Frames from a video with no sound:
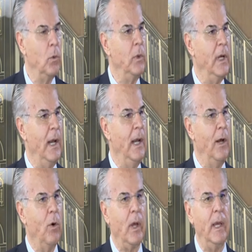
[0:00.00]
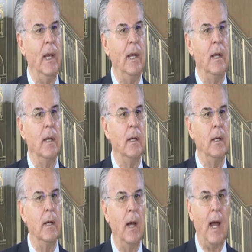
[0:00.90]
ويلي احيل
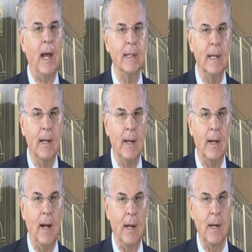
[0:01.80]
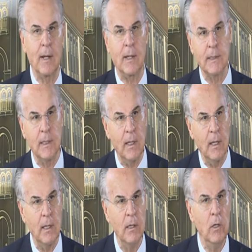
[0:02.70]
آه، احدها على
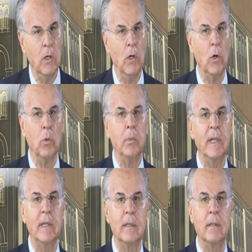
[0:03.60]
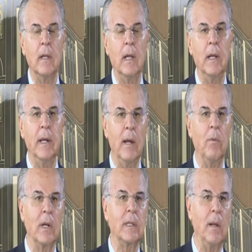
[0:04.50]
القضاء
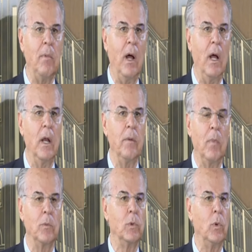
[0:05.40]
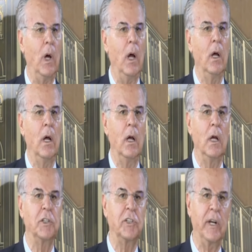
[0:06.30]
وبيتناول طبعا موضوع
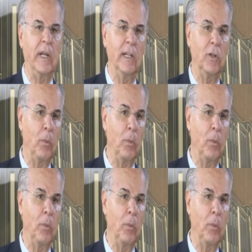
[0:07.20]
آه، شركه